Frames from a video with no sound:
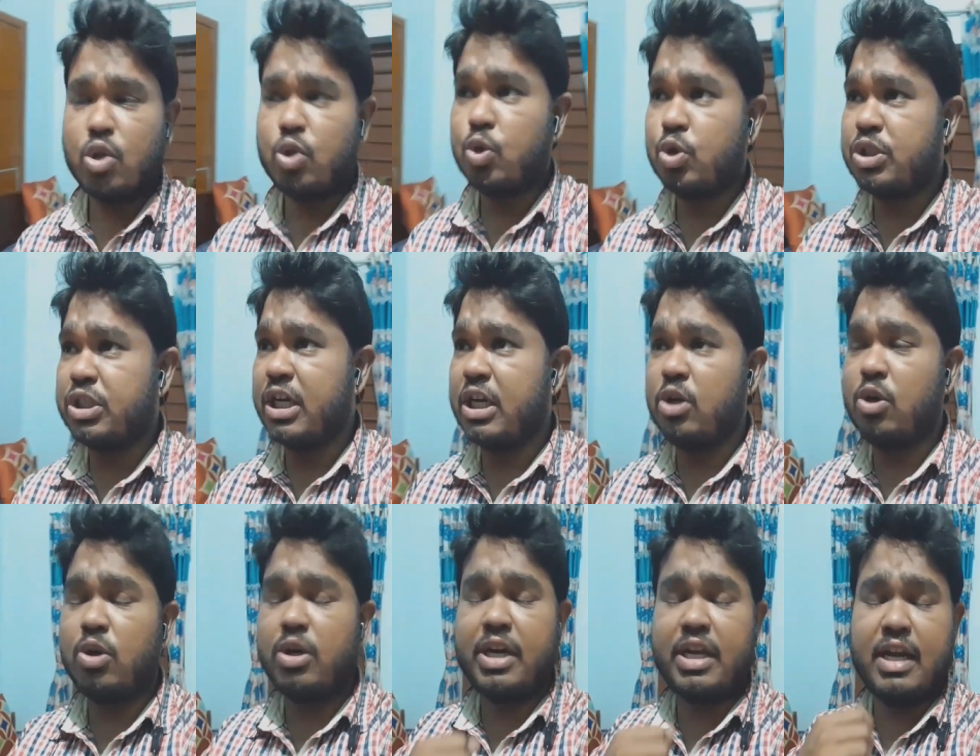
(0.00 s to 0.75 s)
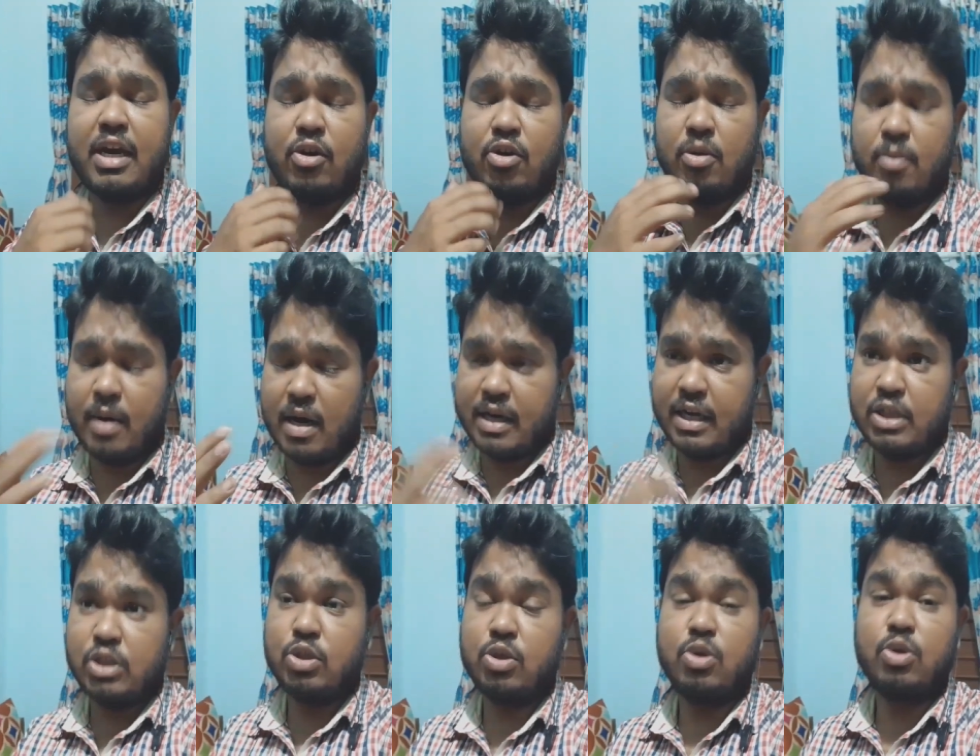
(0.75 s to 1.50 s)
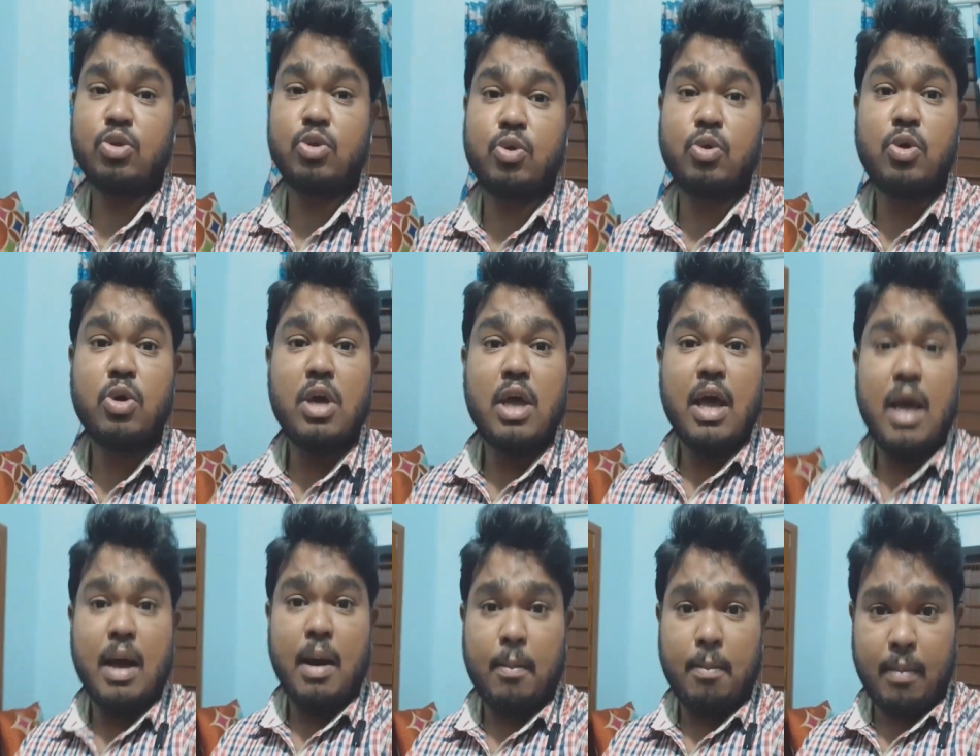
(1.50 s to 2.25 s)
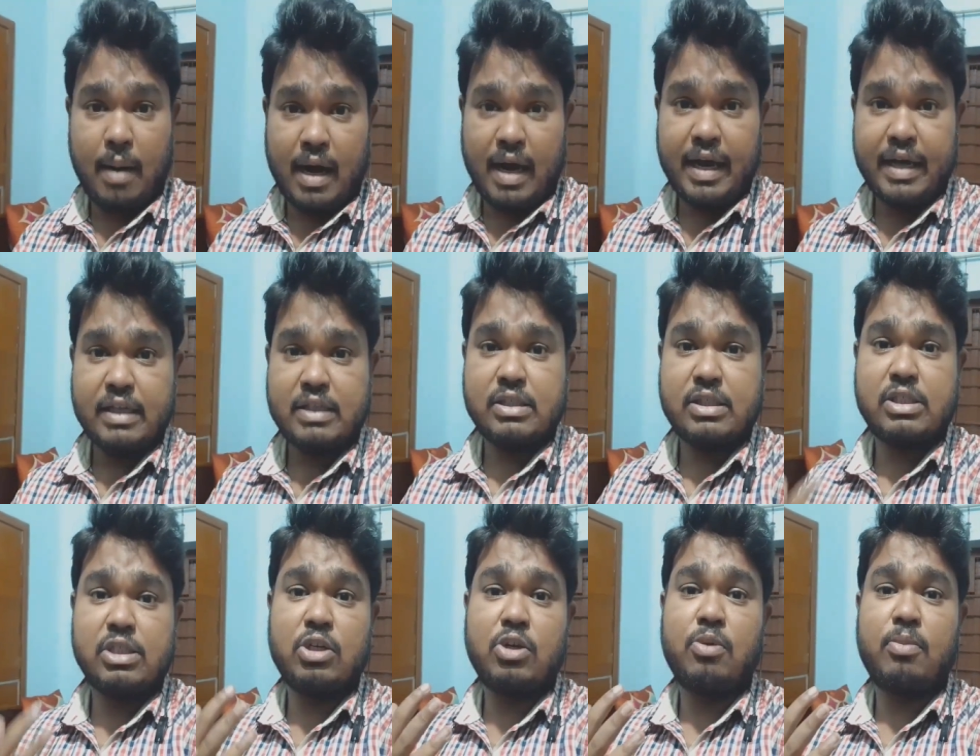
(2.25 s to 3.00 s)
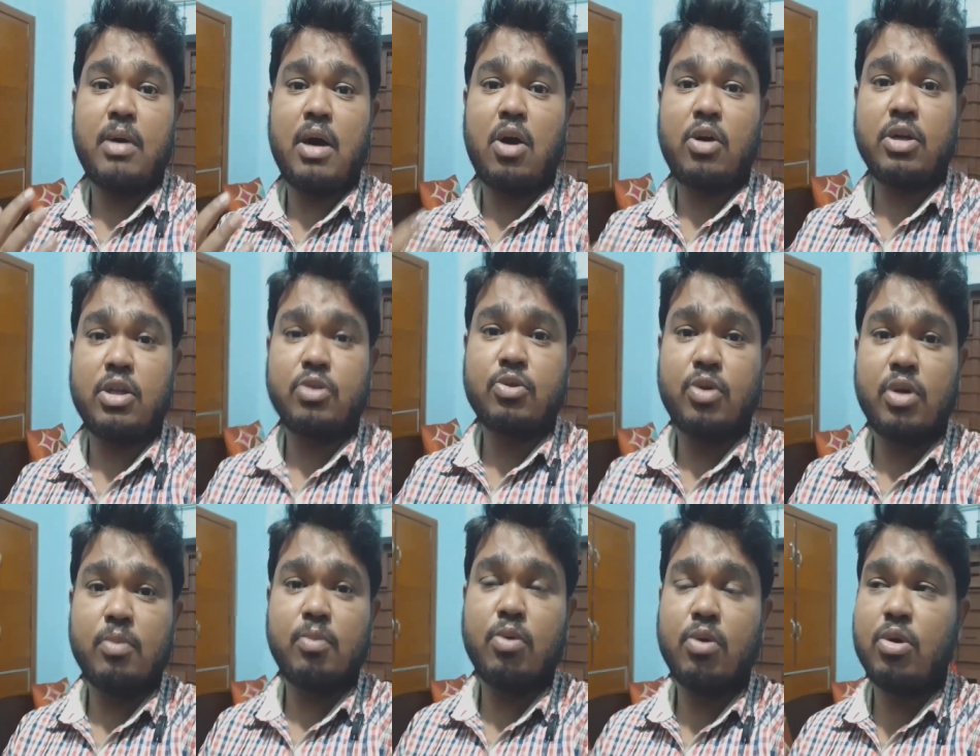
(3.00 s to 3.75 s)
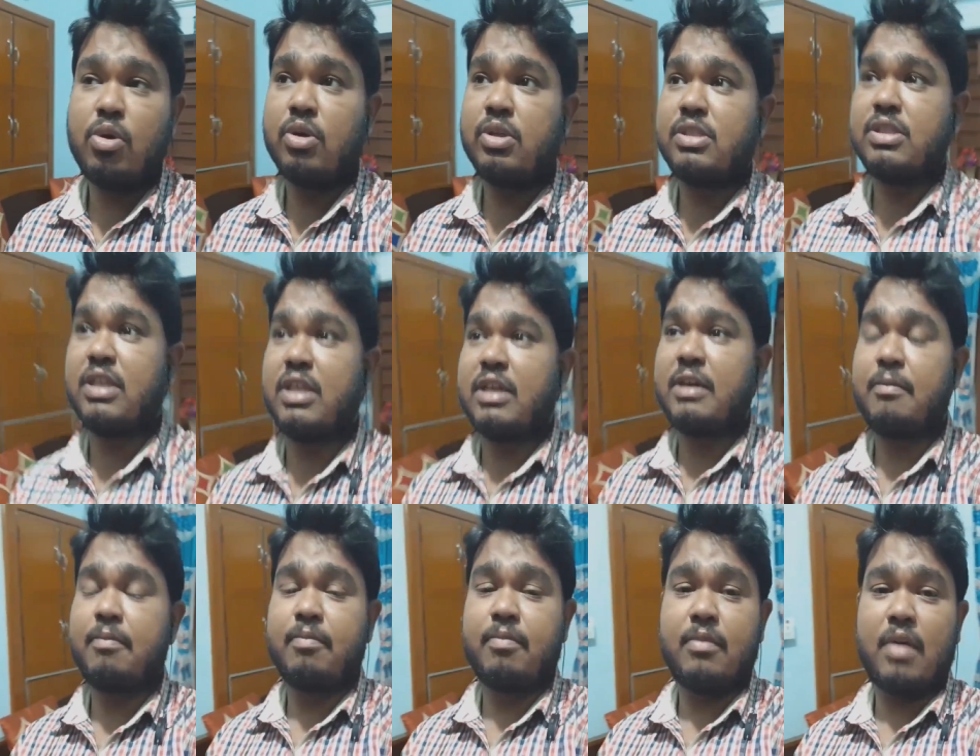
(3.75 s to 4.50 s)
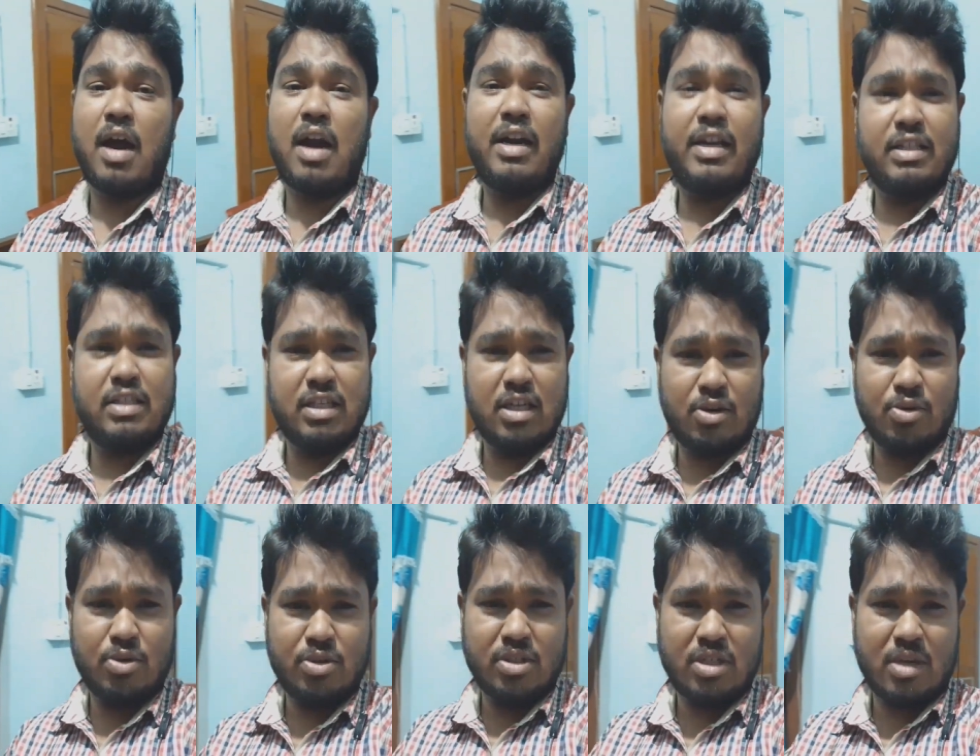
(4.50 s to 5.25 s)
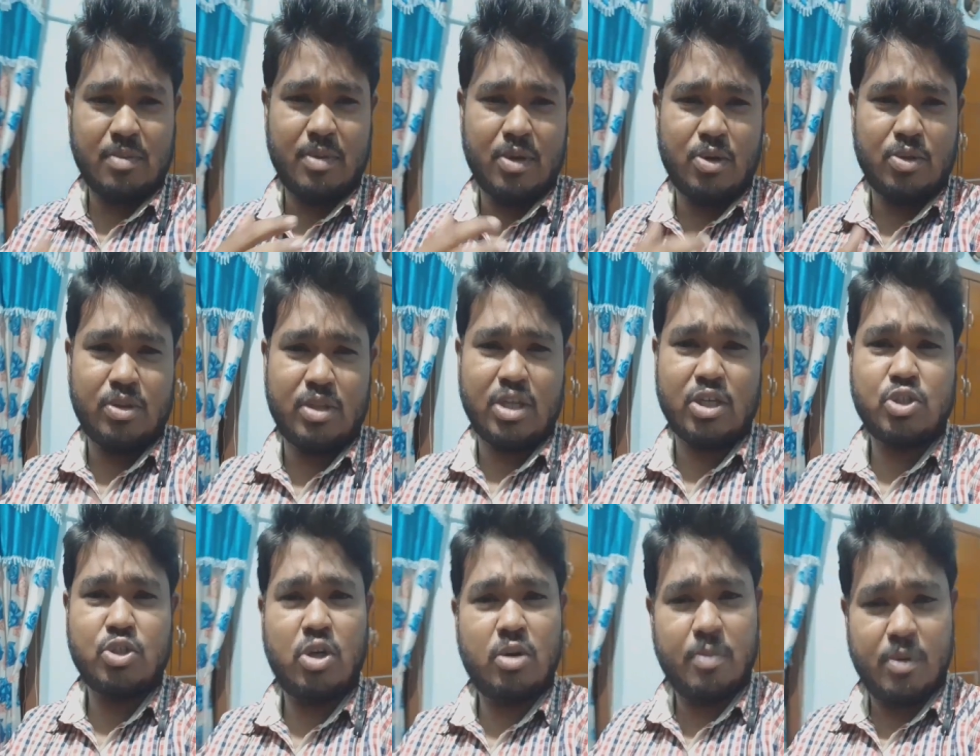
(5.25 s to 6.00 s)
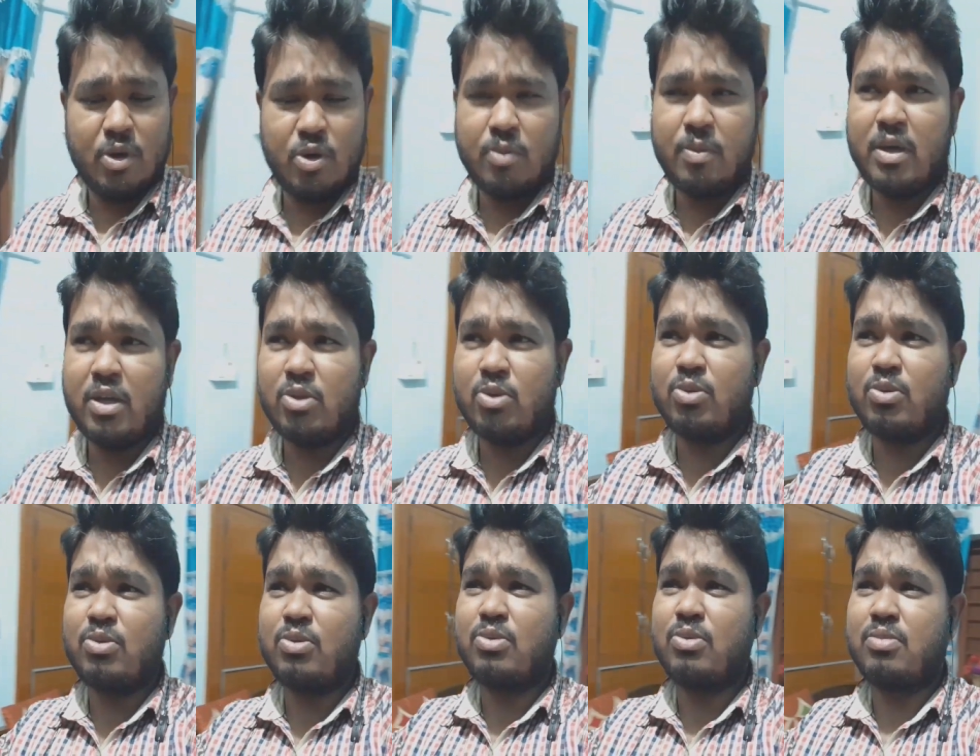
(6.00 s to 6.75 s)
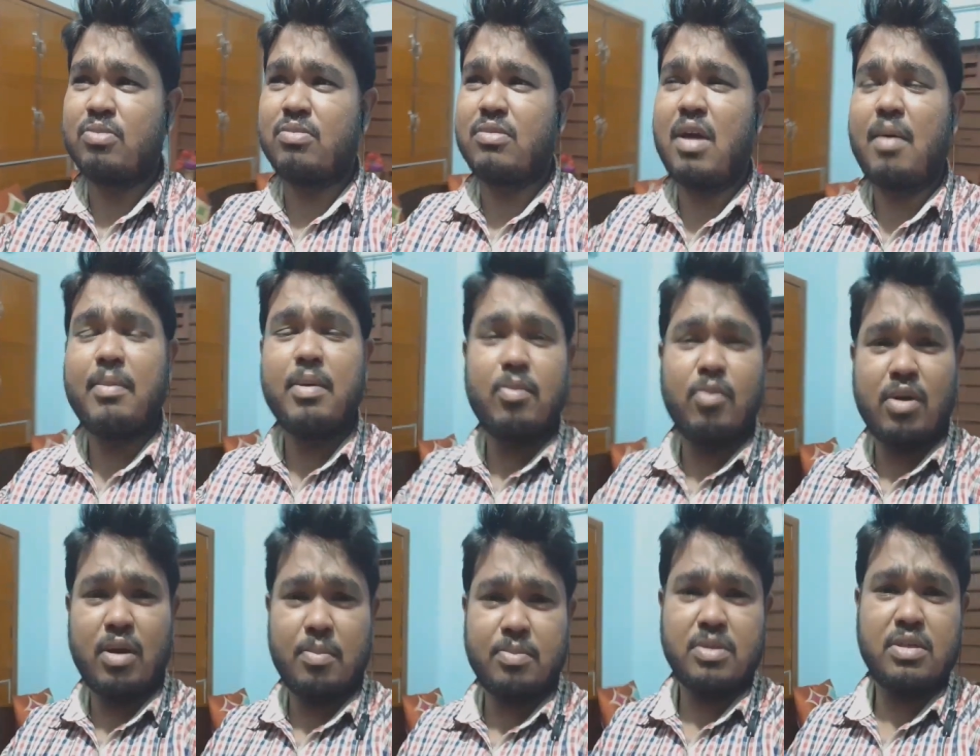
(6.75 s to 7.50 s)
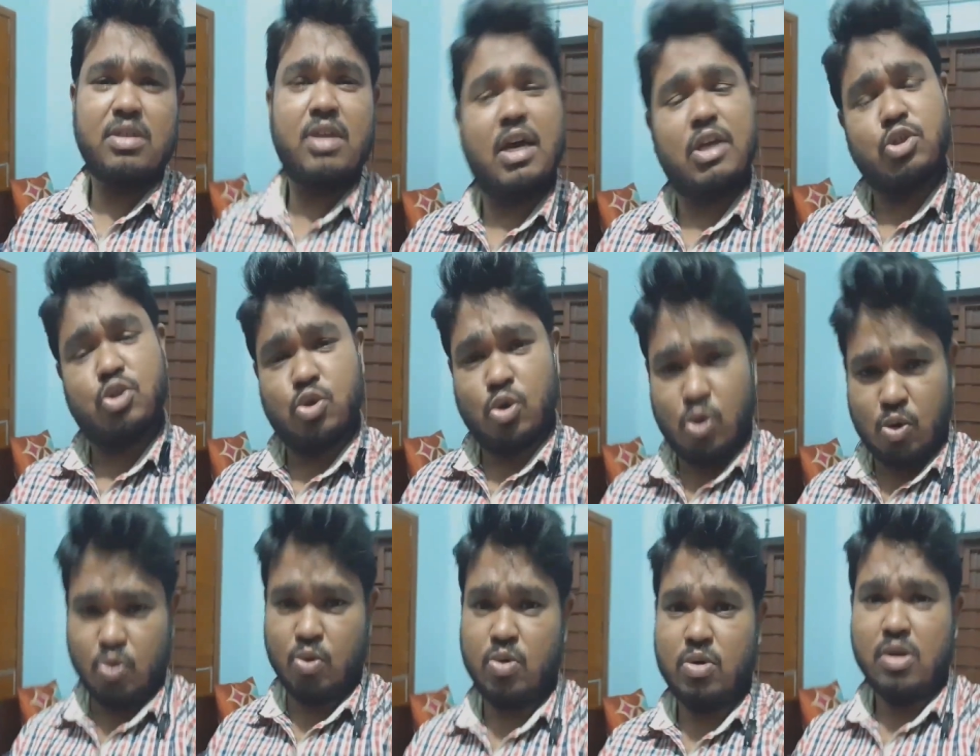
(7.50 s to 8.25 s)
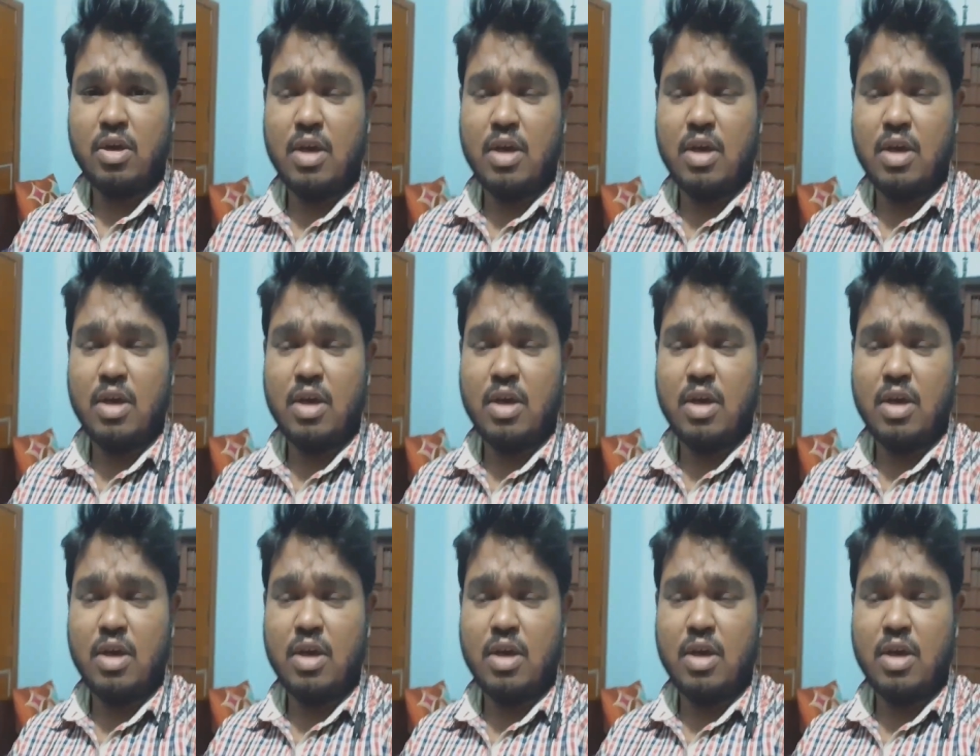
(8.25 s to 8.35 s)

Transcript: তো সেগুলো কেনা এখনও বাকি ছিল তো মা এসছিলো মা হঠাৎ করে বলল যে আর ইচ্ছা করছে না বেরোতে চল বেরোবি তো আমি বললাম যে হ্যাঁ চলো